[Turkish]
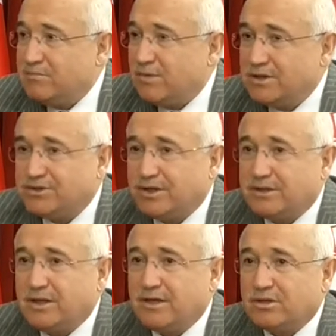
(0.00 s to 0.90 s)

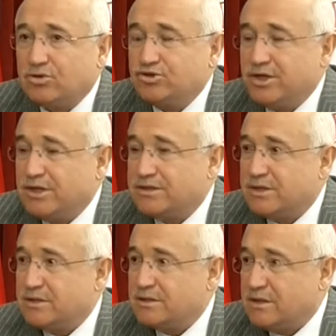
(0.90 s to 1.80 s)
manşetlerine, köşe
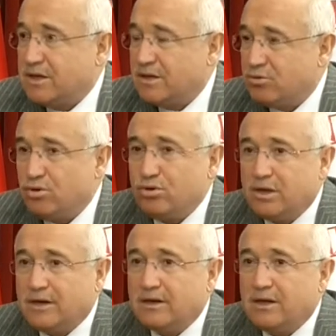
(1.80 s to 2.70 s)
yazarlarına konu
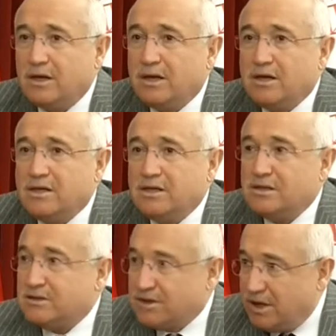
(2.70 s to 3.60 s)
olan
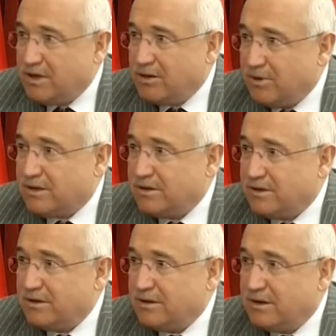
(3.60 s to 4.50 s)
e, şeylere bakın.
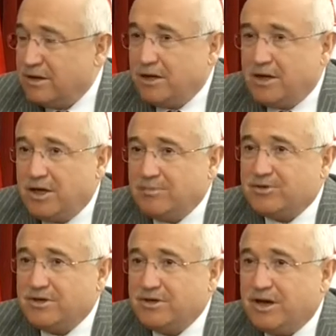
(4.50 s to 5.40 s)

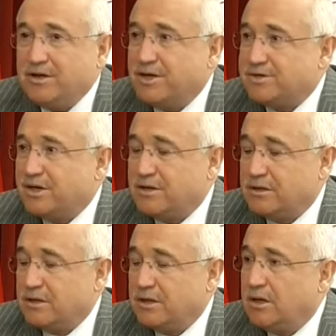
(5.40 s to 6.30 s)
Hepsi anayasayla
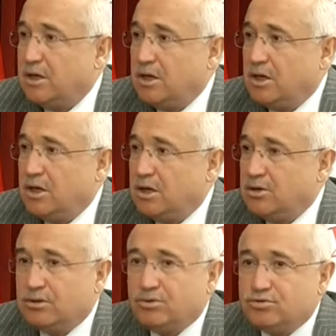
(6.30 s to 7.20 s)
ilgili. E,
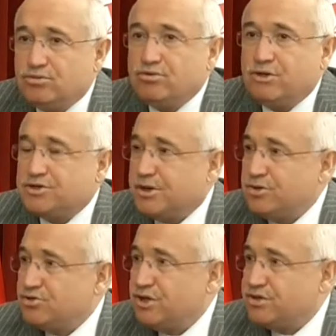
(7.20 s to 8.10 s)
Cumhurbaşkanı
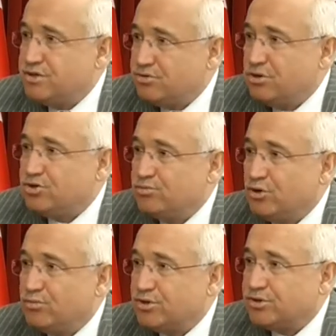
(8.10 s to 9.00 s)
süresini
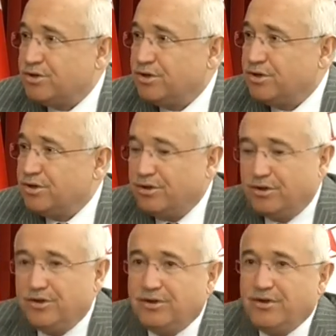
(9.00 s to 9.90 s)
konuşmuyor muyuz? Evet.
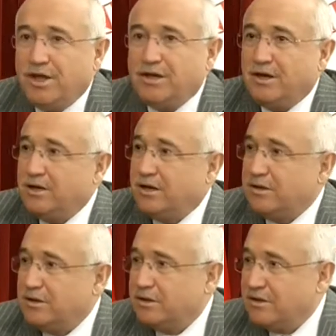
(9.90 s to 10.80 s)
Neyle
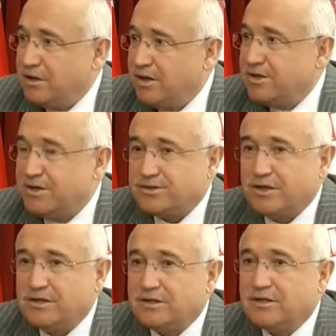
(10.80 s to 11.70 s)
alakalı?
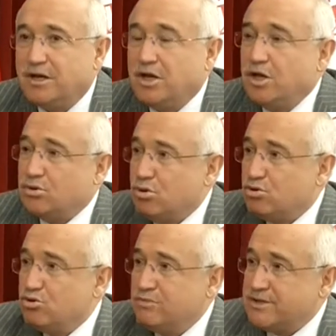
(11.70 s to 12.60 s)
Anayasayla ilgili.
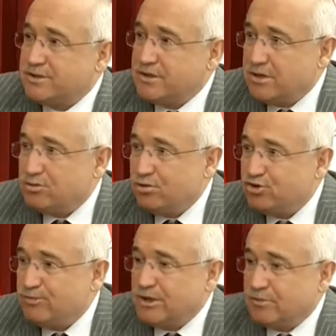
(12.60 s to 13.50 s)
Dokunulmazlıkları
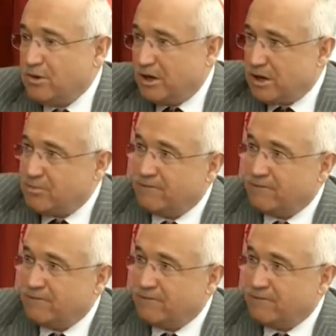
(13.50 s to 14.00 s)
konuşmadık mı? Arama